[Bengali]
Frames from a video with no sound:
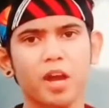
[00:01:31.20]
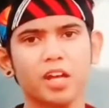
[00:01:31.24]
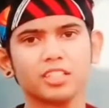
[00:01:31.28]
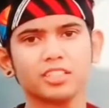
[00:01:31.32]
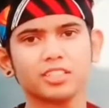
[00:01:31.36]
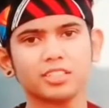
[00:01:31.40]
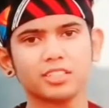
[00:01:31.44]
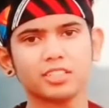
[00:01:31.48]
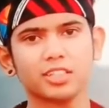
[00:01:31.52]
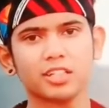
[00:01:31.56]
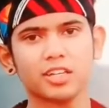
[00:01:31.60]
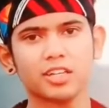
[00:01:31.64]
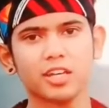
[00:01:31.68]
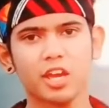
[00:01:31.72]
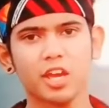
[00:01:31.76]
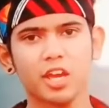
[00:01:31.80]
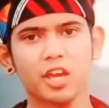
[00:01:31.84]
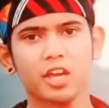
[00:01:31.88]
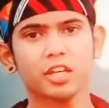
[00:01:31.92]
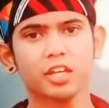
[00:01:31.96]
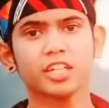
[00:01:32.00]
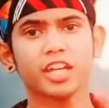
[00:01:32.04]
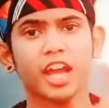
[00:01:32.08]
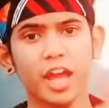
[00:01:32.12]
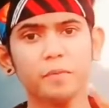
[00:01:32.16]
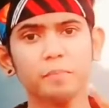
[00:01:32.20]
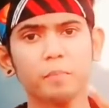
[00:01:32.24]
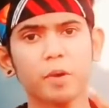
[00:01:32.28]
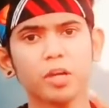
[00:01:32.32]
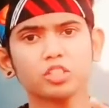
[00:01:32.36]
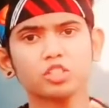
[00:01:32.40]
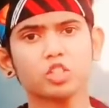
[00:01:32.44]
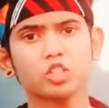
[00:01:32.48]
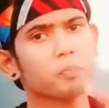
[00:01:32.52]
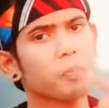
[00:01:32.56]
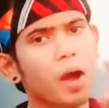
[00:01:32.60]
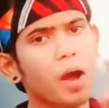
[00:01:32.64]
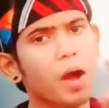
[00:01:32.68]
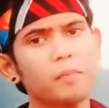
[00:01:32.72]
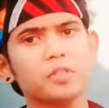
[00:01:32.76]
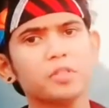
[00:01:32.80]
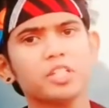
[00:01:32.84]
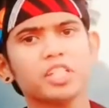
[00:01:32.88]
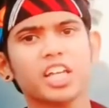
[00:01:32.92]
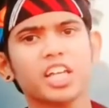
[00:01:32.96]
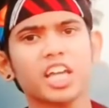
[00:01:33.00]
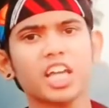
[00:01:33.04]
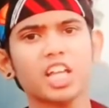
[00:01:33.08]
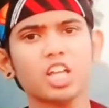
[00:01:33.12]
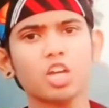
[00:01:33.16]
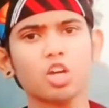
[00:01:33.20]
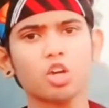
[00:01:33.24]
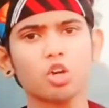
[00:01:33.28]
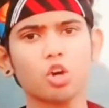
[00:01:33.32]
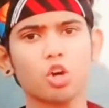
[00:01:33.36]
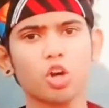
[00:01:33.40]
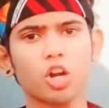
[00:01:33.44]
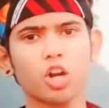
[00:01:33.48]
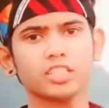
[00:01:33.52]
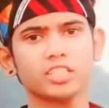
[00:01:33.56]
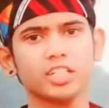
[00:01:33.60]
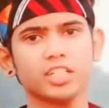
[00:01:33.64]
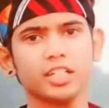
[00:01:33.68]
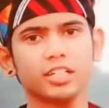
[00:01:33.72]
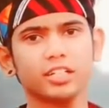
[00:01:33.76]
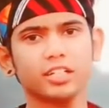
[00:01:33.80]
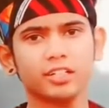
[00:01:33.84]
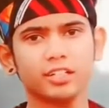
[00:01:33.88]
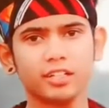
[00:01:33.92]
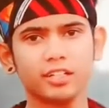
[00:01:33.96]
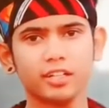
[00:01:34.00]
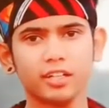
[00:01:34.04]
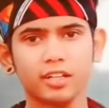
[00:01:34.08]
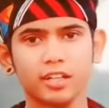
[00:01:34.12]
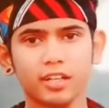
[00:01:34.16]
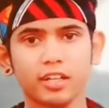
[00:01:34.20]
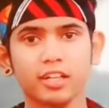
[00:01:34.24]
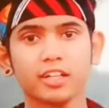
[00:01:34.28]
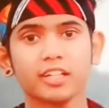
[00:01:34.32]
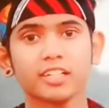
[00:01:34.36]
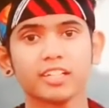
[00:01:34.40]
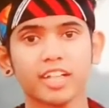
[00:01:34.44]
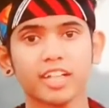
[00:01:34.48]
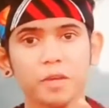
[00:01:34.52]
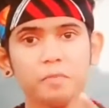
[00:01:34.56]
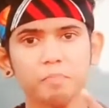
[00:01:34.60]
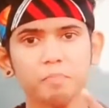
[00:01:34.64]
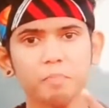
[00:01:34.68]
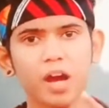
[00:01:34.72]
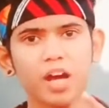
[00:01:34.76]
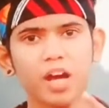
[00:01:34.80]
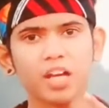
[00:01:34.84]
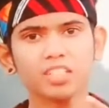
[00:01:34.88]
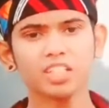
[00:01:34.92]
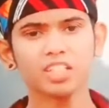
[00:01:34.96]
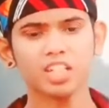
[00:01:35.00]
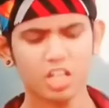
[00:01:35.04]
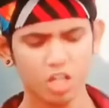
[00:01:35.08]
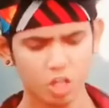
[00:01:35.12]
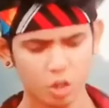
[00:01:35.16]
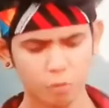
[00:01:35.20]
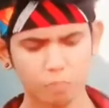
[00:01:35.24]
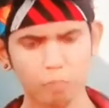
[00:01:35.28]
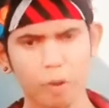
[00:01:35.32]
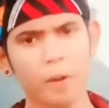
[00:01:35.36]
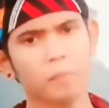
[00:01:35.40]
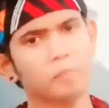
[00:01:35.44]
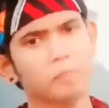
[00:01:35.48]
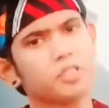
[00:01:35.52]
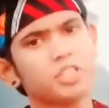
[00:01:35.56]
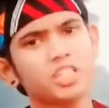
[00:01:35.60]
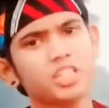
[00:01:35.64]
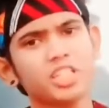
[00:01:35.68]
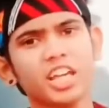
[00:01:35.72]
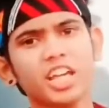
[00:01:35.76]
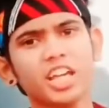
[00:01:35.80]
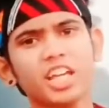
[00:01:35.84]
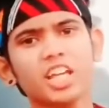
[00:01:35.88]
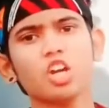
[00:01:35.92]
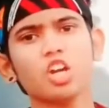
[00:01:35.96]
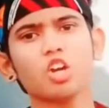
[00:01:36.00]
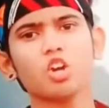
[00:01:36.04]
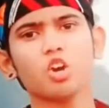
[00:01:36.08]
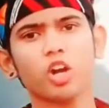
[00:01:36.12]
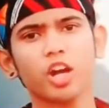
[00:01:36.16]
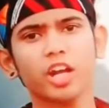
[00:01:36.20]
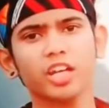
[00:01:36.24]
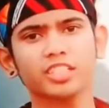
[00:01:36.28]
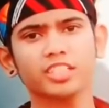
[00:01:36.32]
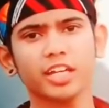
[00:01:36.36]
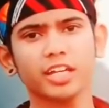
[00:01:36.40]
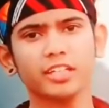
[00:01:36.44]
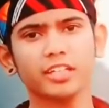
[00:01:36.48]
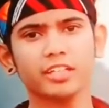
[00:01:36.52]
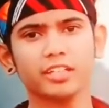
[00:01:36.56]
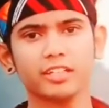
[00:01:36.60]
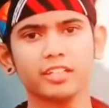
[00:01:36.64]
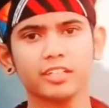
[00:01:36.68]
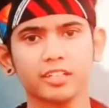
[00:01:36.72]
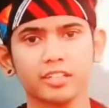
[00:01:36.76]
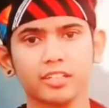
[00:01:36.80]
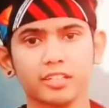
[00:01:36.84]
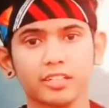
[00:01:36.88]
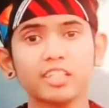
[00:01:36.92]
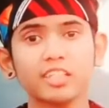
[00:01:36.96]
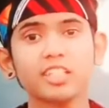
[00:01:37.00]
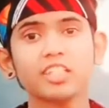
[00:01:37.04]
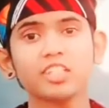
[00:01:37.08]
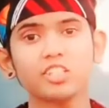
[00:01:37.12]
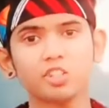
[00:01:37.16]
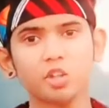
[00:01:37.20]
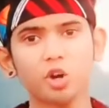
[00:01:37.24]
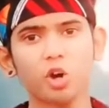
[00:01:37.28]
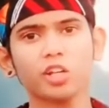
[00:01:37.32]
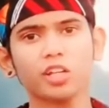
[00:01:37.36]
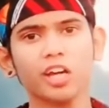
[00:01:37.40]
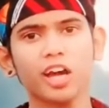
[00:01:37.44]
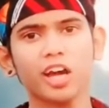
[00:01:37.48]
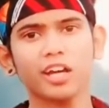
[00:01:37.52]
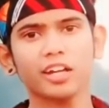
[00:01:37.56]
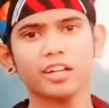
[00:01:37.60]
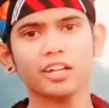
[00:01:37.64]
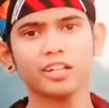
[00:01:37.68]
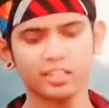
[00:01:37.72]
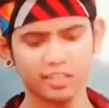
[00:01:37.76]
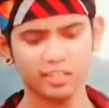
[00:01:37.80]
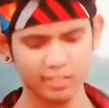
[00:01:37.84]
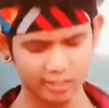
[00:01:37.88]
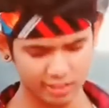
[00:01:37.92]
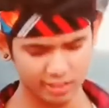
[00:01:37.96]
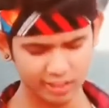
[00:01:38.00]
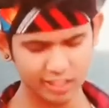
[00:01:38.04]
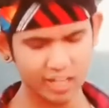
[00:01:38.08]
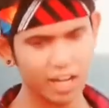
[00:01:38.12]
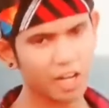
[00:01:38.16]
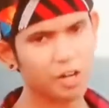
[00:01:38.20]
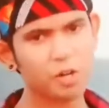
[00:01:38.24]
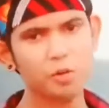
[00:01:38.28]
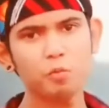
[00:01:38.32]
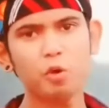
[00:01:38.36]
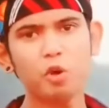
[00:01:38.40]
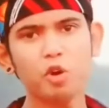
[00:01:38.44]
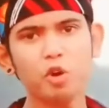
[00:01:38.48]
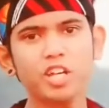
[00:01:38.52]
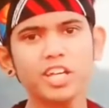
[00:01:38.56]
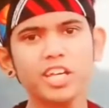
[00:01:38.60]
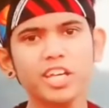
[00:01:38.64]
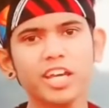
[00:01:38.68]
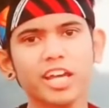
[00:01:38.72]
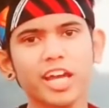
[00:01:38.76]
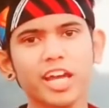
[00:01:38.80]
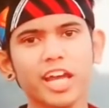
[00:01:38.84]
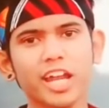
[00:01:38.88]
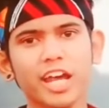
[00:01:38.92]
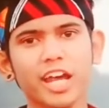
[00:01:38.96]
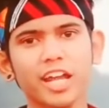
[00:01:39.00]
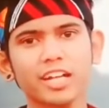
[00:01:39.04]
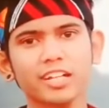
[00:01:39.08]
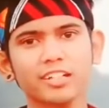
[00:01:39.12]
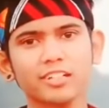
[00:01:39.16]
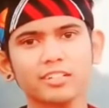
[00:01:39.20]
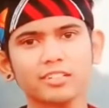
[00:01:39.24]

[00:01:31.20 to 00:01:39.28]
পাস আরে টাইম পাস তো পাবজি খেলেও করা যায় টাইম পাস তো পাবজি খেলেও করা যায় কি দরকার কারোর মন নিয়ে খেলার